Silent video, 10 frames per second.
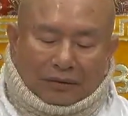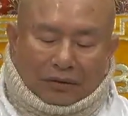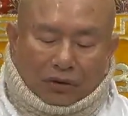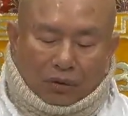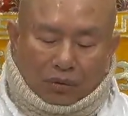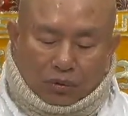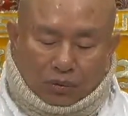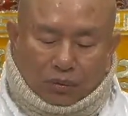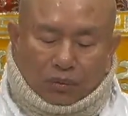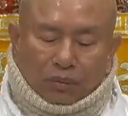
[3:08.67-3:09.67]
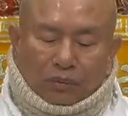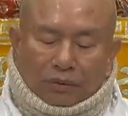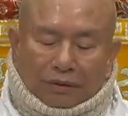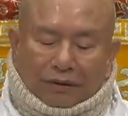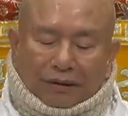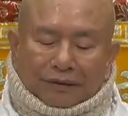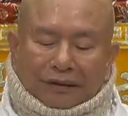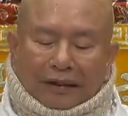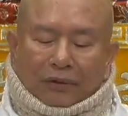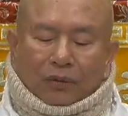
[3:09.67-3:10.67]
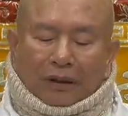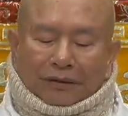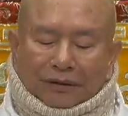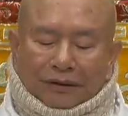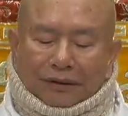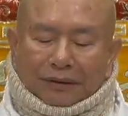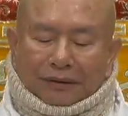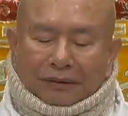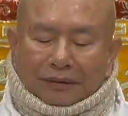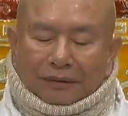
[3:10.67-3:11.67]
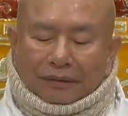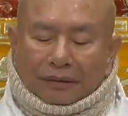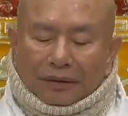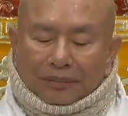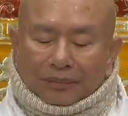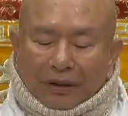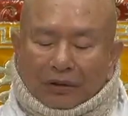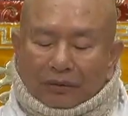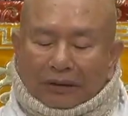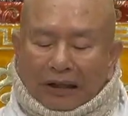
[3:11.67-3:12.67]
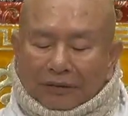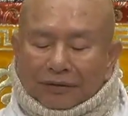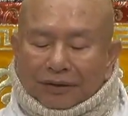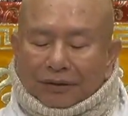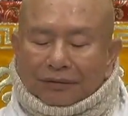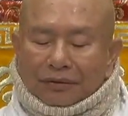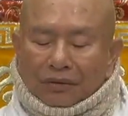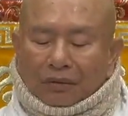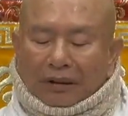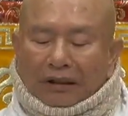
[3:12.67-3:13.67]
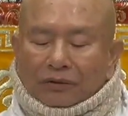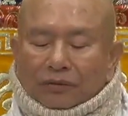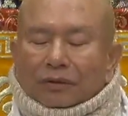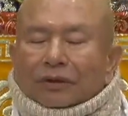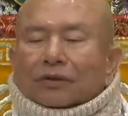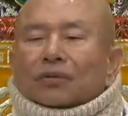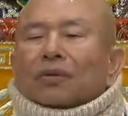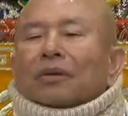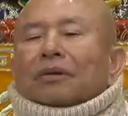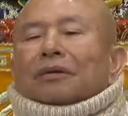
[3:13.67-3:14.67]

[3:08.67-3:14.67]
又如人在外地没有坛城，又该如何做？